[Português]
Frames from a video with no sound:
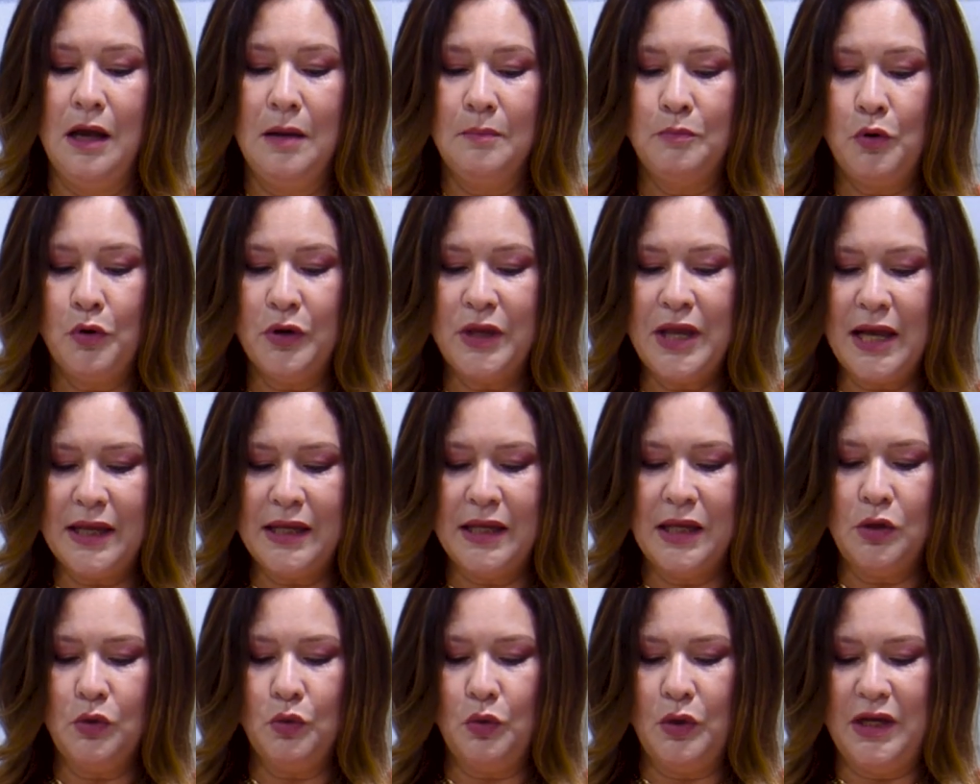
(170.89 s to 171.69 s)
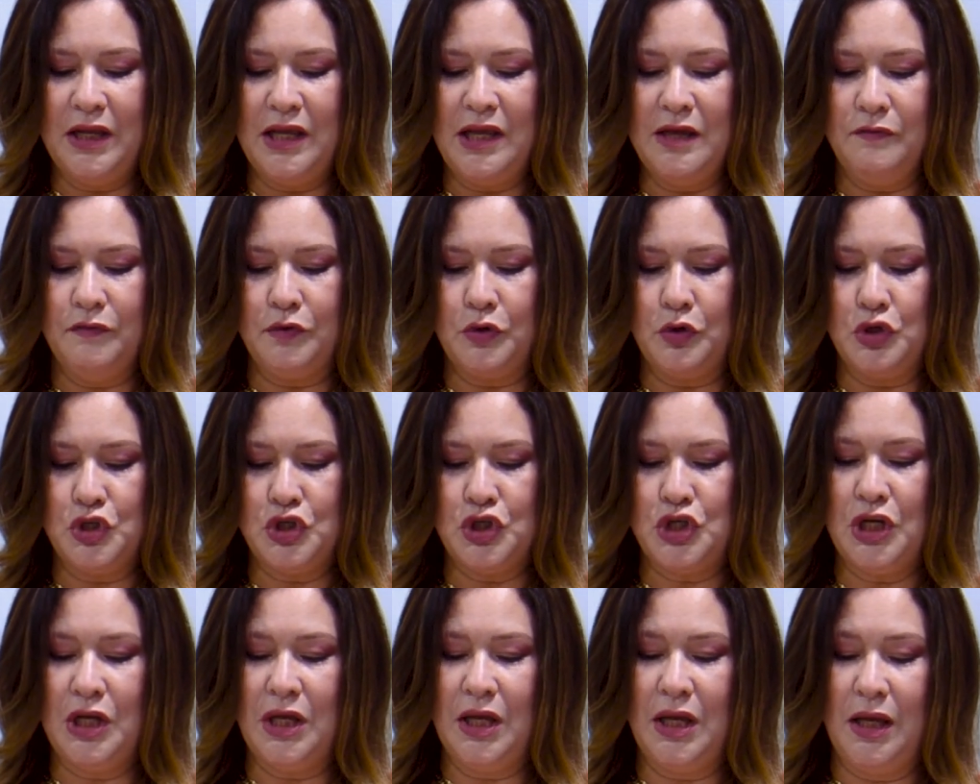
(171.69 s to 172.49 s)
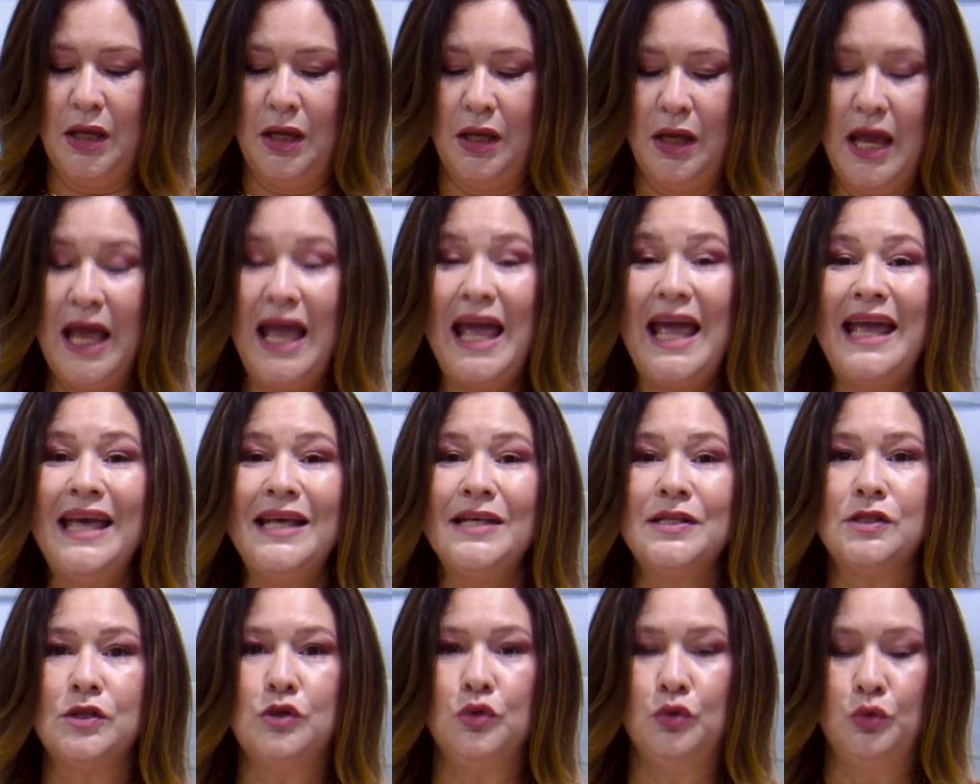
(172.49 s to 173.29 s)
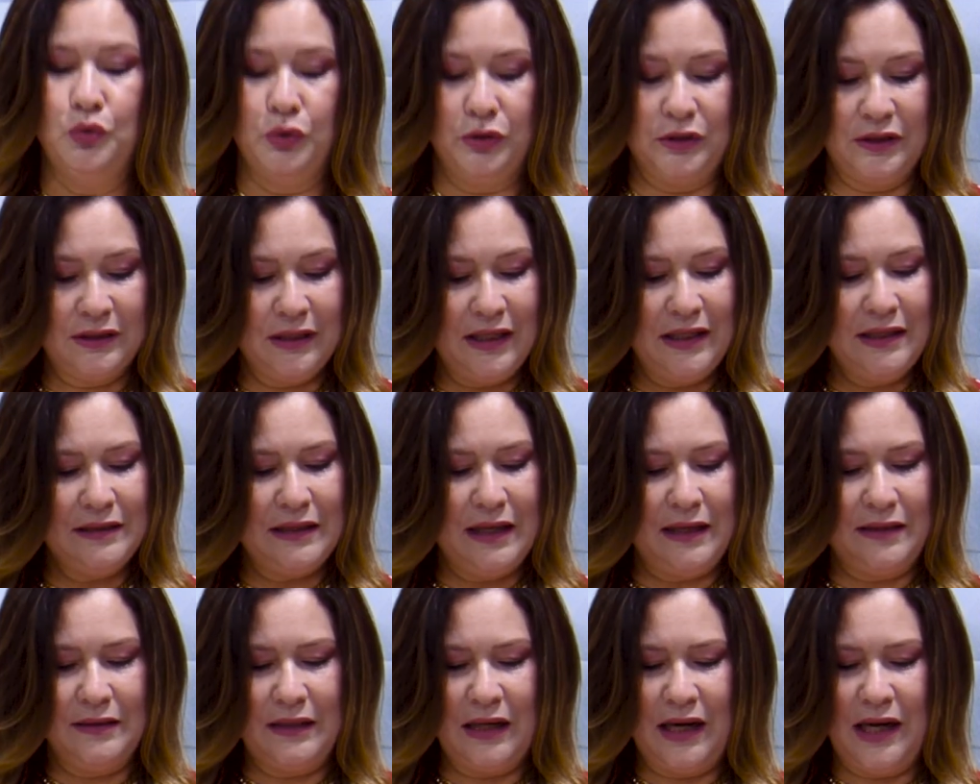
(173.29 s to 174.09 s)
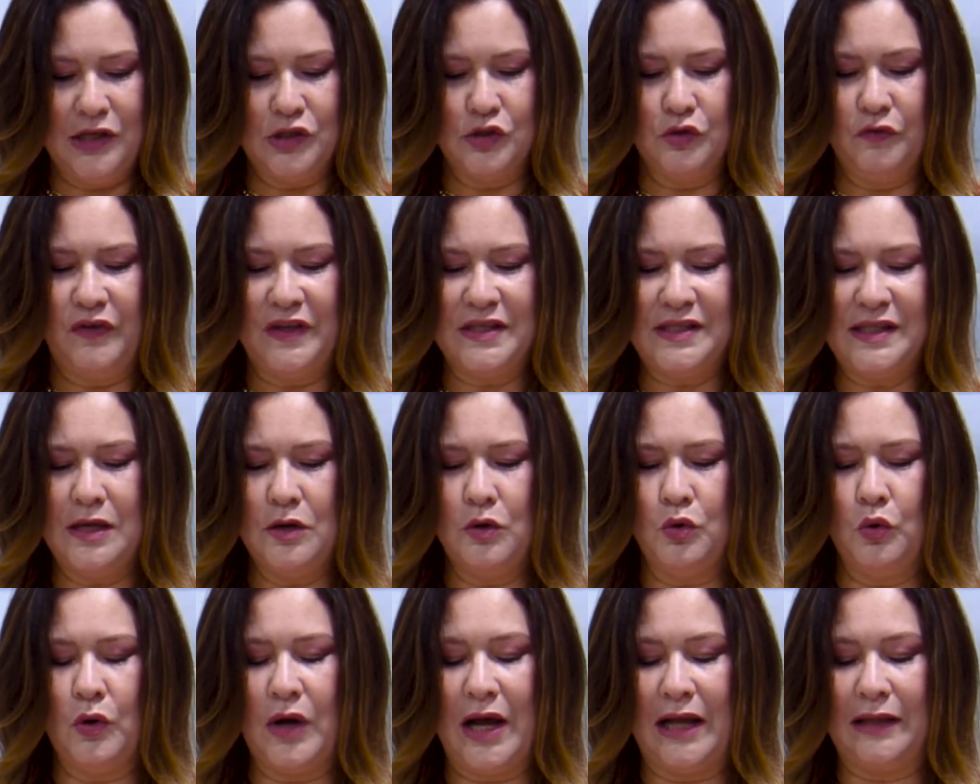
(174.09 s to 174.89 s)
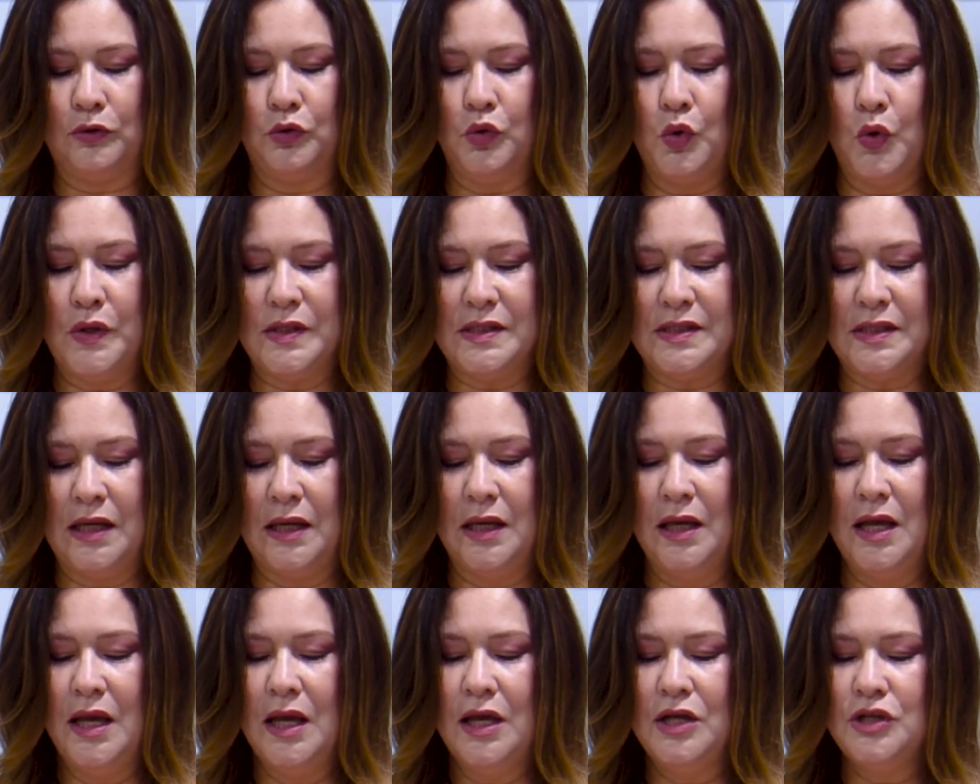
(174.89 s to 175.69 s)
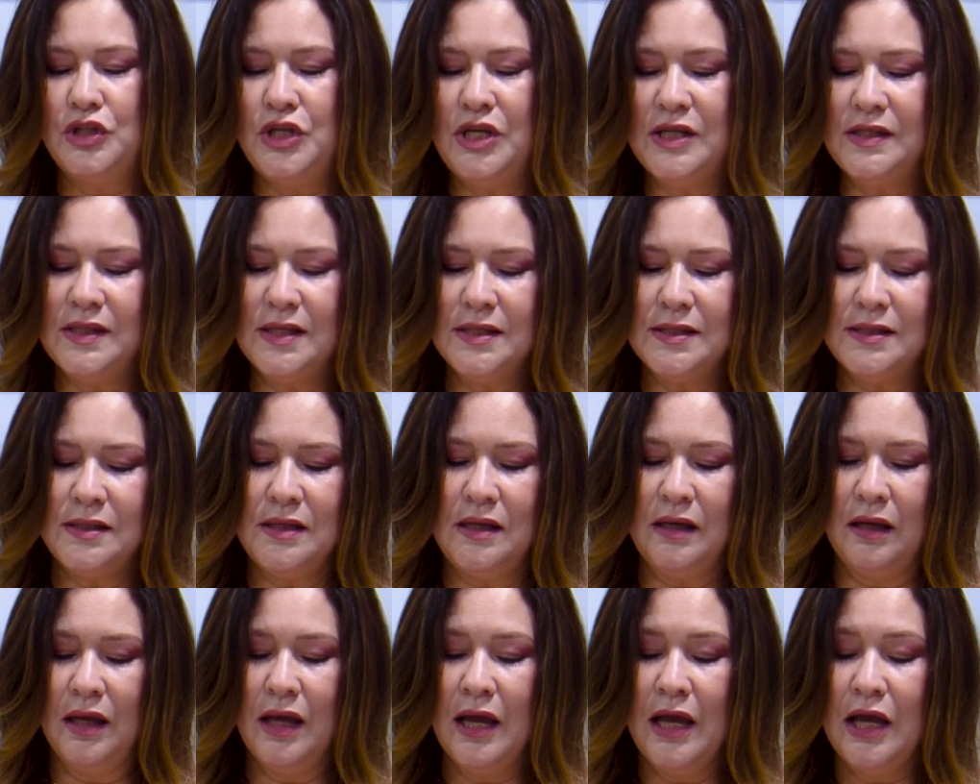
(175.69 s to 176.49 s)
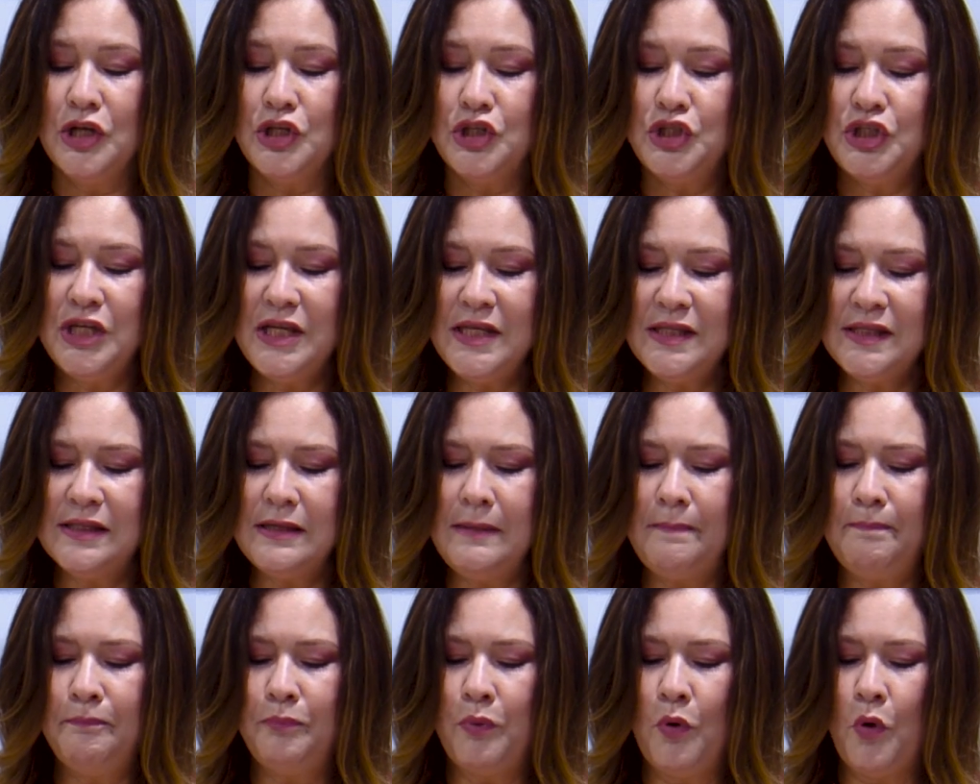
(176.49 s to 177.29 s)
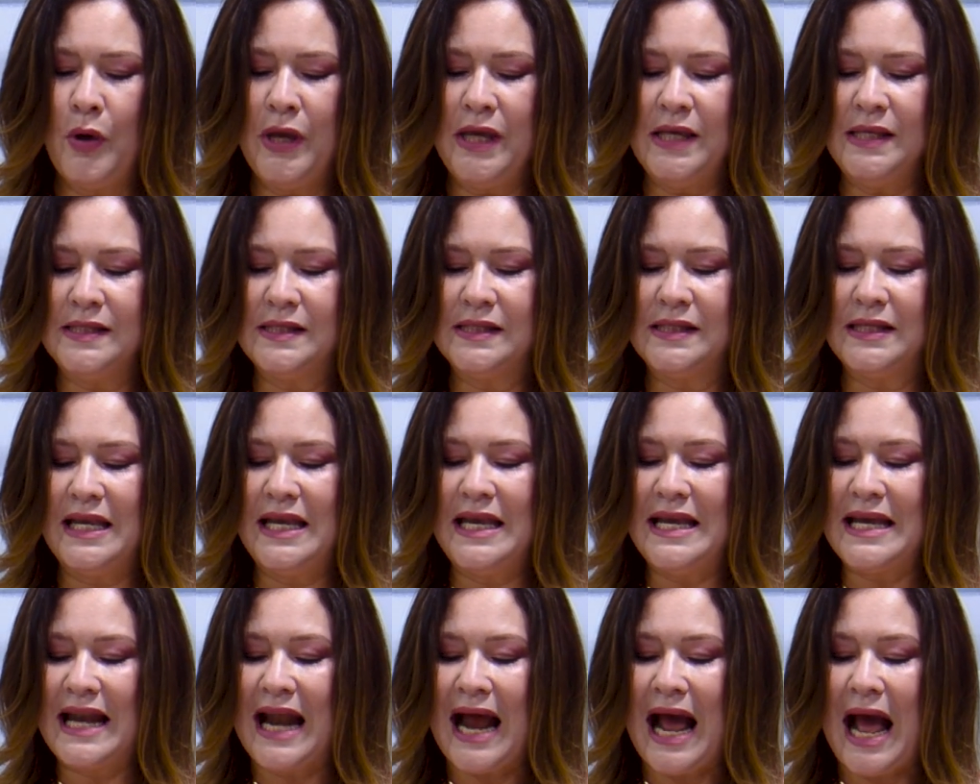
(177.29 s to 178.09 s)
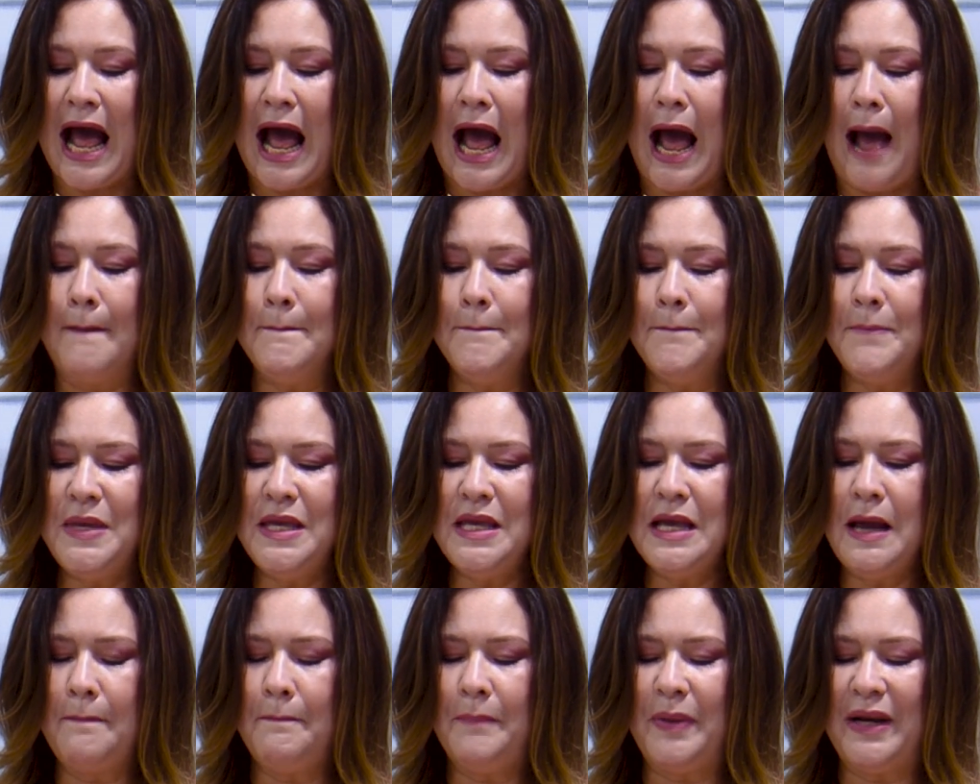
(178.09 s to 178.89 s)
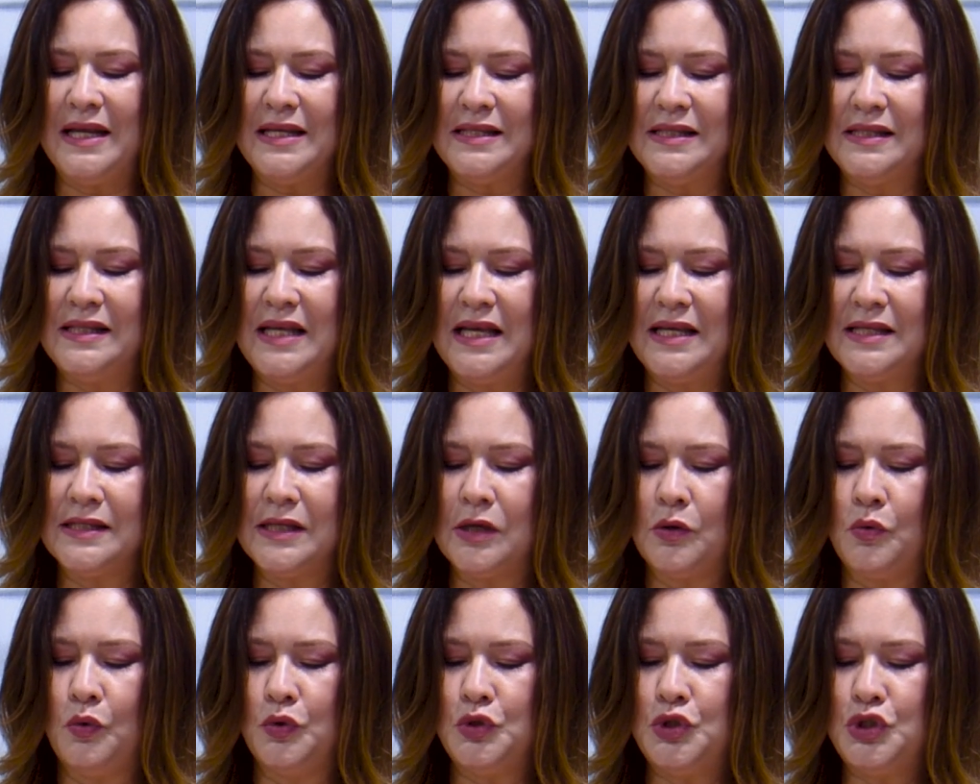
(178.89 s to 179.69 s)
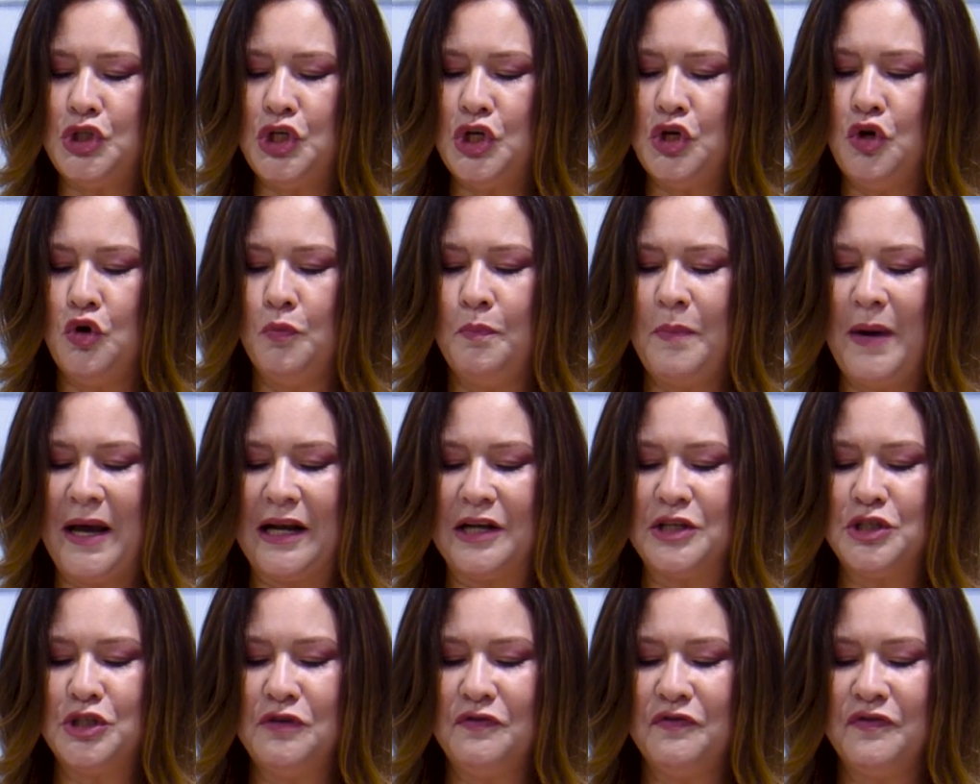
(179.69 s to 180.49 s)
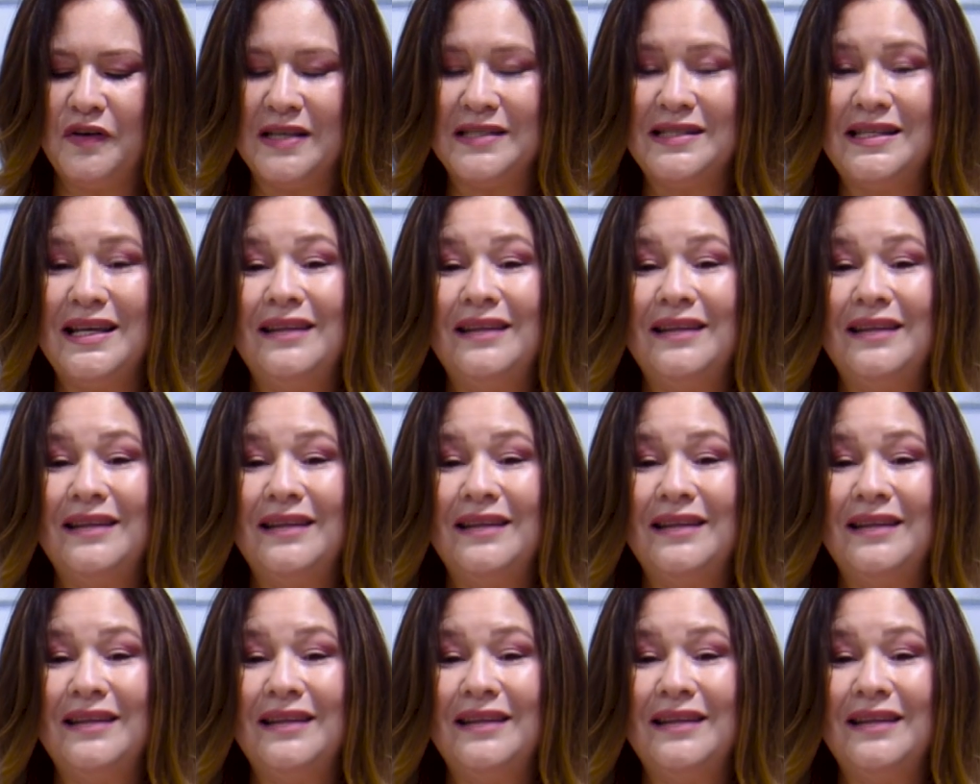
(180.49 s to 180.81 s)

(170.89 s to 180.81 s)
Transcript: Porque aqui no livro de Êxodo 33, no versículo 14, disse assim: Disse, pois, irá a minha presença contigo para te fazer